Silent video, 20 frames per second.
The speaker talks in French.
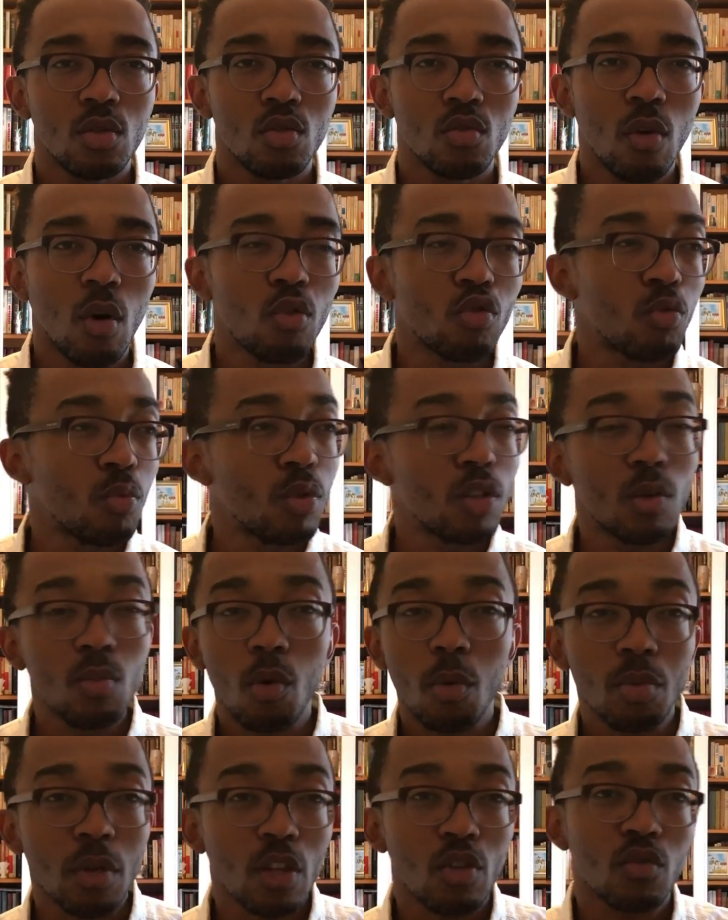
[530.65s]
Tu vois, où je me dis
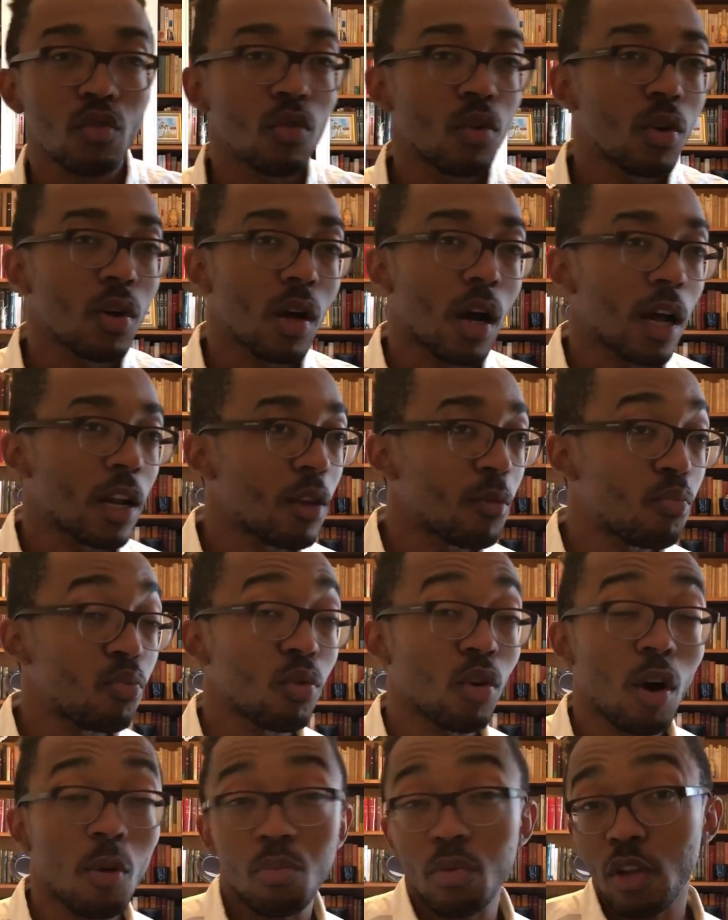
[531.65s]
bon peut-être je vais aller
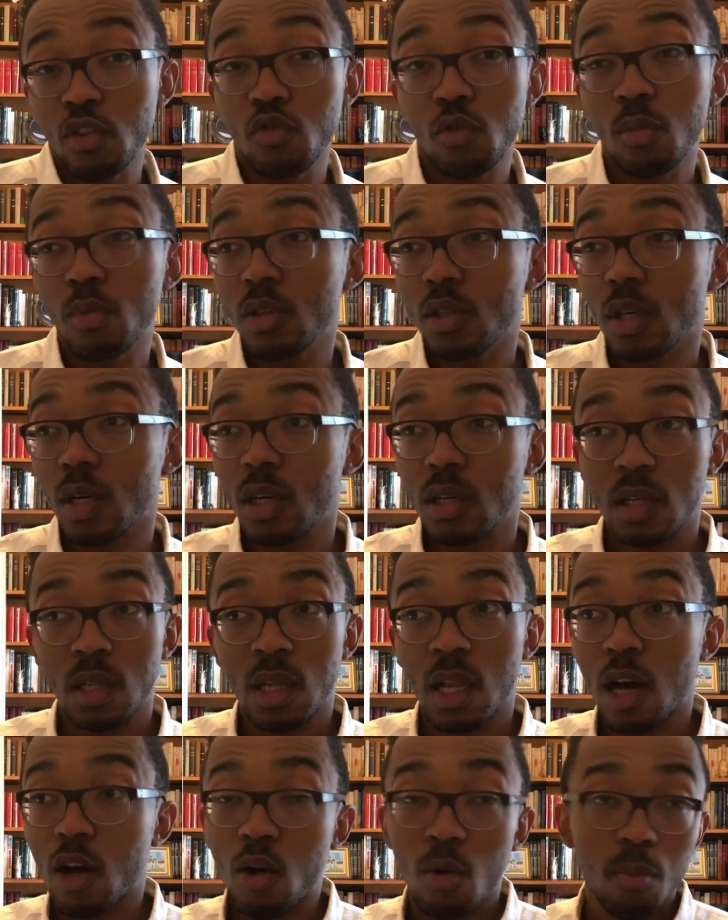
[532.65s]
plus grand, peut-être je vais me dire
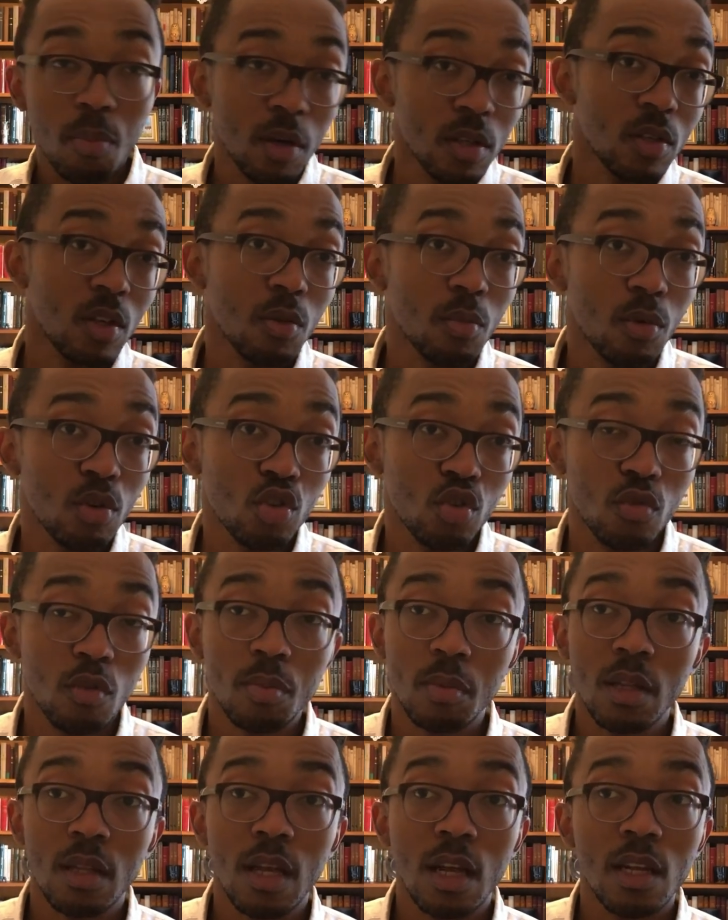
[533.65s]
là comme présentement je
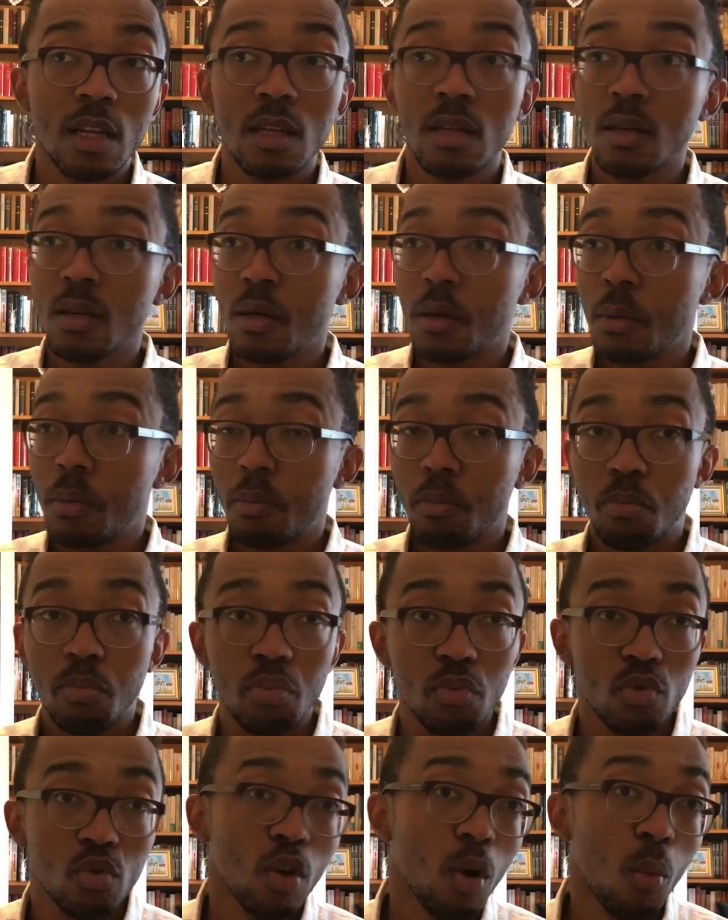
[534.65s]
vais peut-être aller
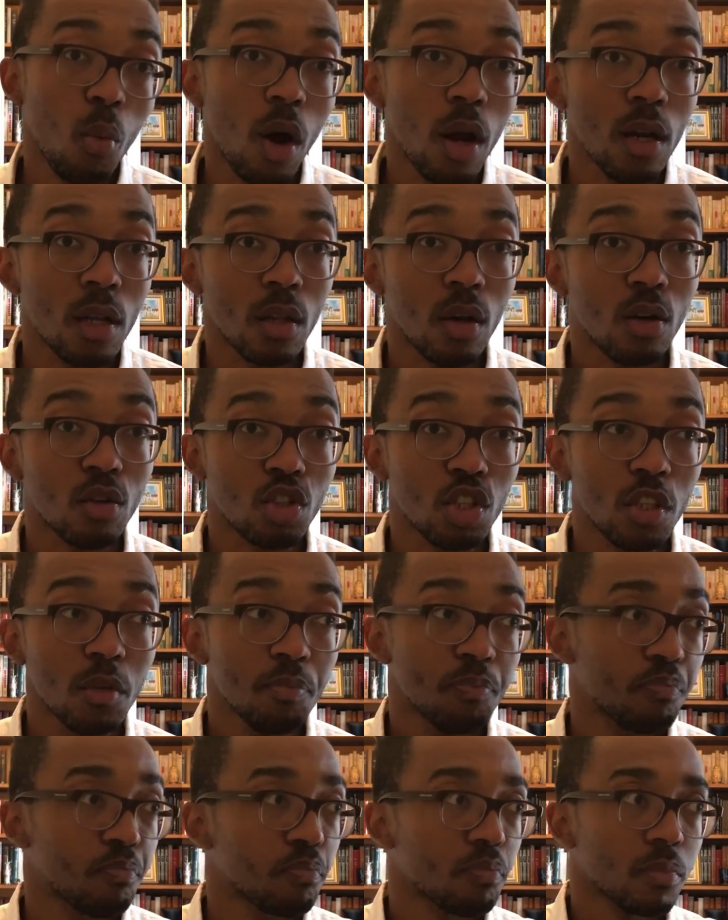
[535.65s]
plusieurs mois à
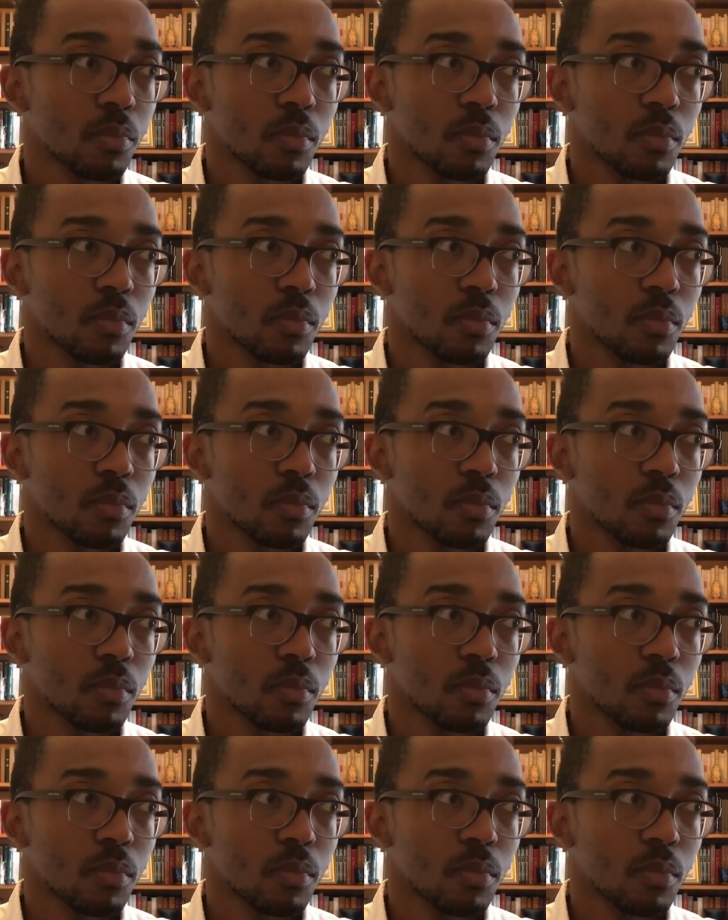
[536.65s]
l'étranger.